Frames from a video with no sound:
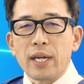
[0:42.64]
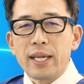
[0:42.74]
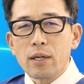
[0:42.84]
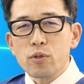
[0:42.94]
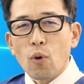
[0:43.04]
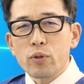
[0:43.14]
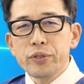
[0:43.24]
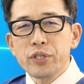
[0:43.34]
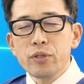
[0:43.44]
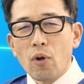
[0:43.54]
すね約
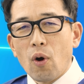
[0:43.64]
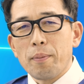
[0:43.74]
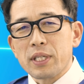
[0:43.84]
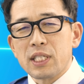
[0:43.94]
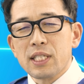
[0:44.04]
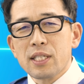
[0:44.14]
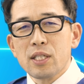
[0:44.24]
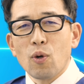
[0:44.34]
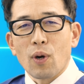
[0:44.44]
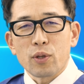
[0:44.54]
60の、まあ、新
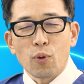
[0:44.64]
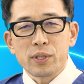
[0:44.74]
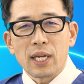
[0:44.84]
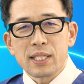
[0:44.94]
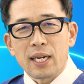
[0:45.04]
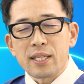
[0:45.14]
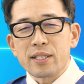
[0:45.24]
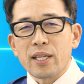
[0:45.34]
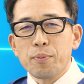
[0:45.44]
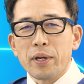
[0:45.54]
機能が搭載されてで
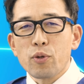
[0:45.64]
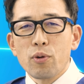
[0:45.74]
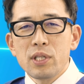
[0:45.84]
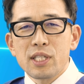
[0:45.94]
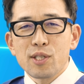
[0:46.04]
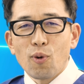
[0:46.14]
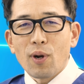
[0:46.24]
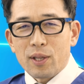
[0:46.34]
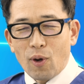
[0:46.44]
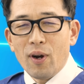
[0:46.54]
すね今より自動
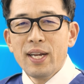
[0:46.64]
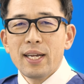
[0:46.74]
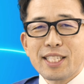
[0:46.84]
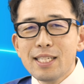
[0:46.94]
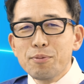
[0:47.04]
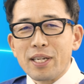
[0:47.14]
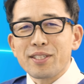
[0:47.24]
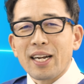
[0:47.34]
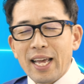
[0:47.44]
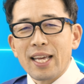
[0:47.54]
化と
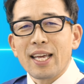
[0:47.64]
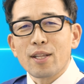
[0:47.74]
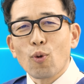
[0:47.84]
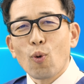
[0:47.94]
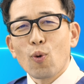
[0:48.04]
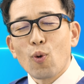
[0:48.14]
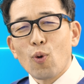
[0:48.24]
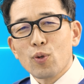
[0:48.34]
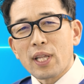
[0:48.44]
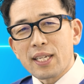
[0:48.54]
シームレスなね統
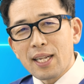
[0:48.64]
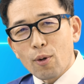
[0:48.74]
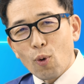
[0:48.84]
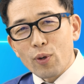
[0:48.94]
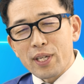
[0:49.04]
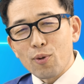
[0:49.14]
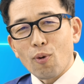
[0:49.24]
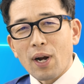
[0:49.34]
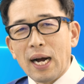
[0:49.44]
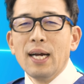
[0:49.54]
合的なこう機
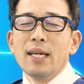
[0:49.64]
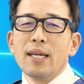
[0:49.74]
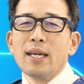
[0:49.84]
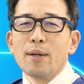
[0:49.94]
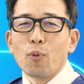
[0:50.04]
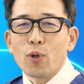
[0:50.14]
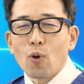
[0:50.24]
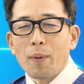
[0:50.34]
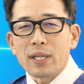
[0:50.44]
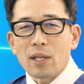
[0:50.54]
能が、え盛り
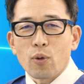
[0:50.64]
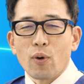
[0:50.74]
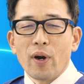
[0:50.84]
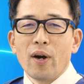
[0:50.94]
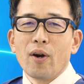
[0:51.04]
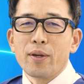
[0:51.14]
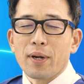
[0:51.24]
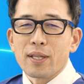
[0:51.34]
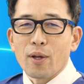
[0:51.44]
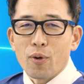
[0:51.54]
込まれたと言
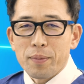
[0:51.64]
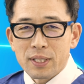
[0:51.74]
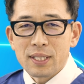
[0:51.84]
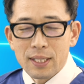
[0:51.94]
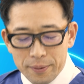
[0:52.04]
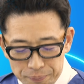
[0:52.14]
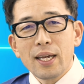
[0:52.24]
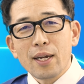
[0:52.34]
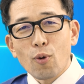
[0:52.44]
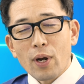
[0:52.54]
われております。
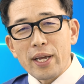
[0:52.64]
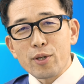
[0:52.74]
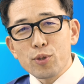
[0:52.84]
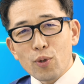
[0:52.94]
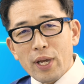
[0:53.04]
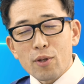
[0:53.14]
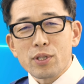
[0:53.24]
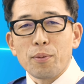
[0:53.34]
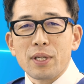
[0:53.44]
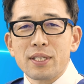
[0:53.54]
え今回エクゾキャド
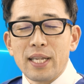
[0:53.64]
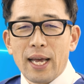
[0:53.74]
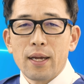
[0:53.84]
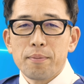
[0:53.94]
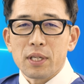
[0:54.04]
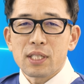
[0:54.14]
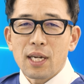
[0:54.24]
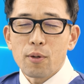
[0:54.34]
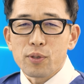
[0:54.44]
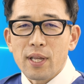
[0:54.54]
社もですね、まあ、歯
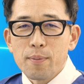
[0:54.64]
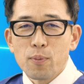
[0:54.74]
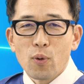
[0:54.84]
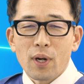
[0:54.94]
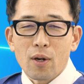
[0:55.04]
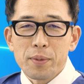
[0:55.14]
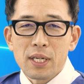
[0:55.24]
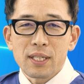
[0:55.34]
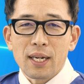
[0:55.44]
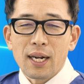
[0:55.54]
科の専門家の
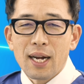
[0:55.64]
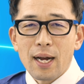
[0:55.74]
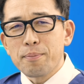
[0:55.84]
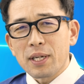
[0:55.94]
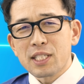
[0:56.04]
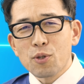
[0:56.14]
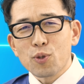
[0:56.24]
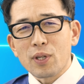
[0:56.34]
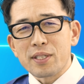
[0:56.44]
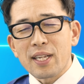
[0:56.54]
皆さんが待ち
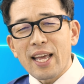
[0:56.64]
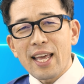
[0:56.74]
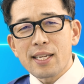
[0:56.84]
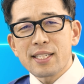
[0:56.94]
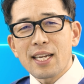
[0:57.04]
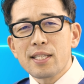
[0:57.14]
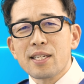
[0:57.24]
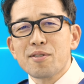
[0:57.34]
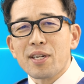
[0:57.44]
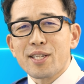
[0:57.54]
望んだですね
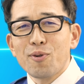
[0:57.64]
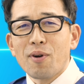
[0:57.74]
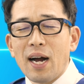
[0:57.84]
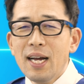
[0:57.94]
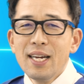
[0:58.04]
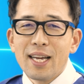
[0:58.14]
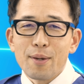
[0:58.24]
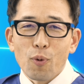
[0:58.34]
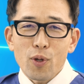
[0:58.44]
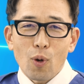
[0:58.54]
エキサイティングな機能が
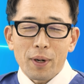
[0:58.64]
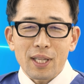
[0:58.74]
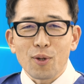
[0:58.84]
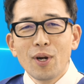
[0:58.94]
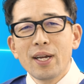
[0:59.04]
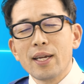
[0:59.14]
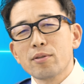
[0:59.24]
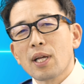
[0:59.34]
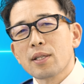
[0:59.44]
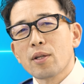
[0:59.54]
盛り込まれたと
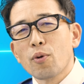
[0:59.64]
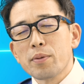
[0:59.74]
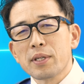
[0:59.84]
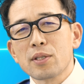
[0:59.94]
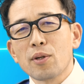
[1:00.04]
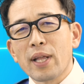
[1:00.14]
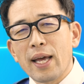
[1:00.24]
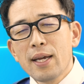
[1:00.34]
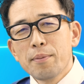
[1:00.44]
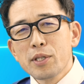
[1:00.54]
歌っておりの
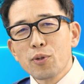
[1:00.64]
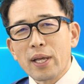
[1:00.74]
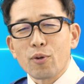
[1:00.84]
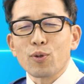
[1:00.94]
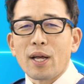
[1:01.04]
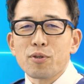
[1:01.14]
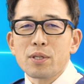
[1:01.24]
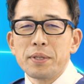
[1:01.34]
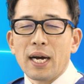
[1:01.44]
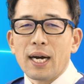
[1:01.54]
で、まあ、非常にねこう楽
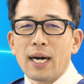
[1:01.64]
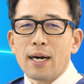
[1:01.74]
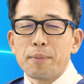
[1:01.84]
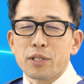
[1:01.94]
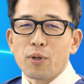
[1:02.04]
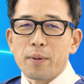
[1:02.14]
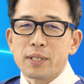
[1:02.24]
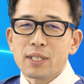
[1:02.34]
しみなバージョンになりま